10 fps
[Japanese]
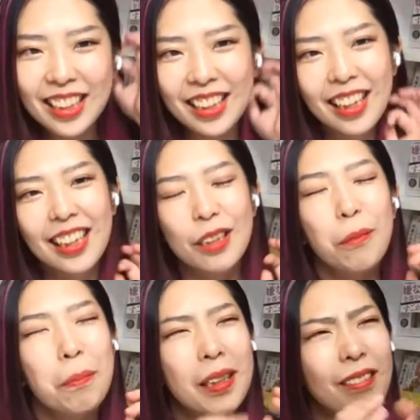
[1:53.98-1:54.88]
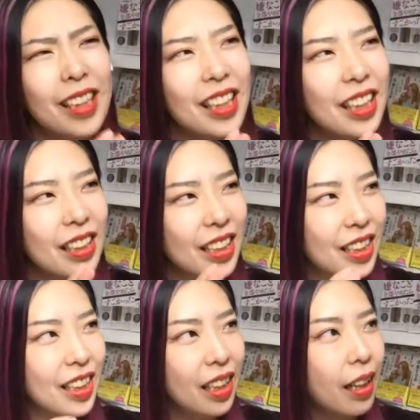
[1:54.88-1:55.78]
だしね、ショッピング嫌いだ
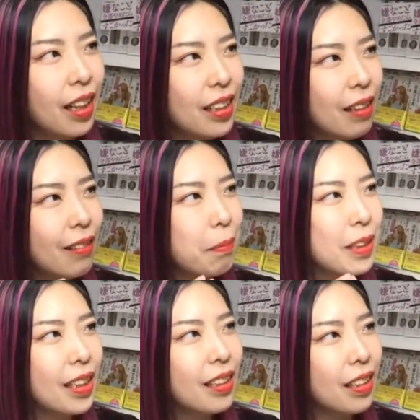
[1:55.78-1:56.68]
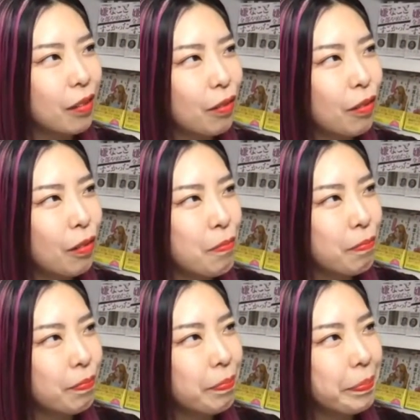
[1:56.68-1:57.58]
し、例えばなんだけど、
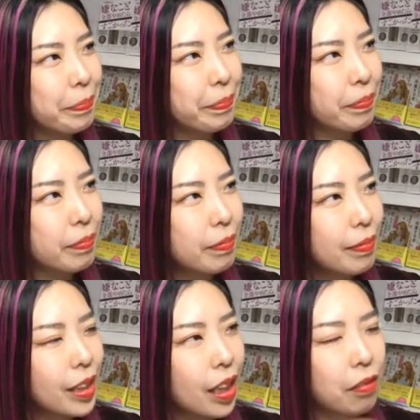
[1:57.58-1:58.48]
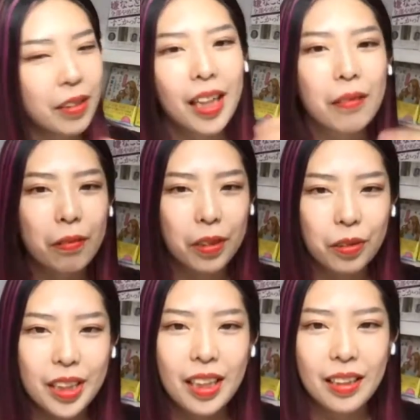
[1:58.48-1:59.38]
うん。あの、結構
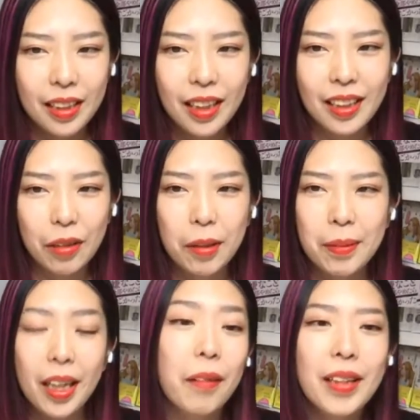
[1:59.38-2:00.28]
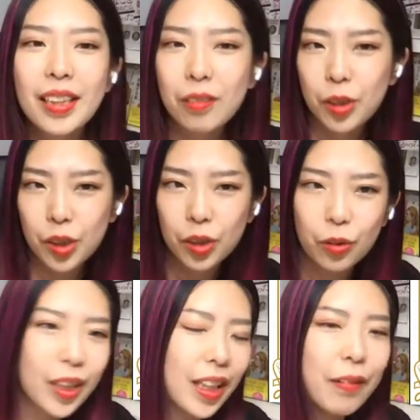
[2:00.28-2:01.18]
女性って、例えば可愛い靴
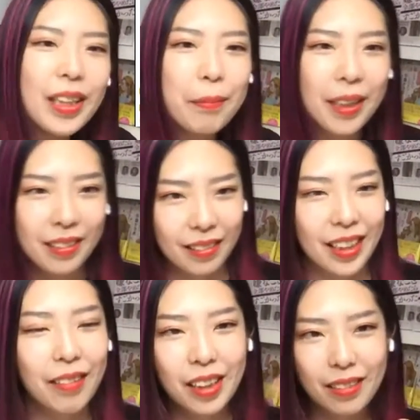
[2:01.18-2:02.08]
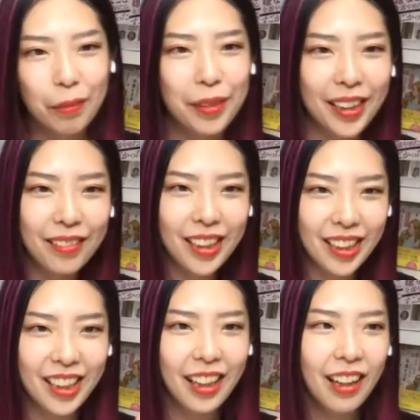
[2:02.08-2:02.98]
とか可愛いバッグ、可愛い服を見たと
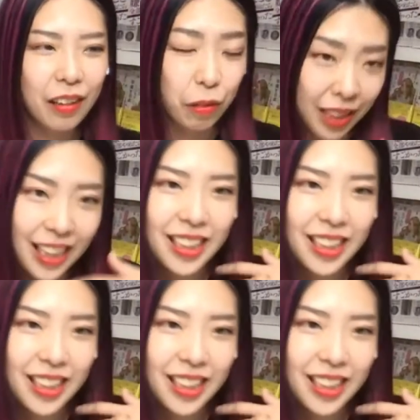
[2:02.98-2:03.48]
きに、こ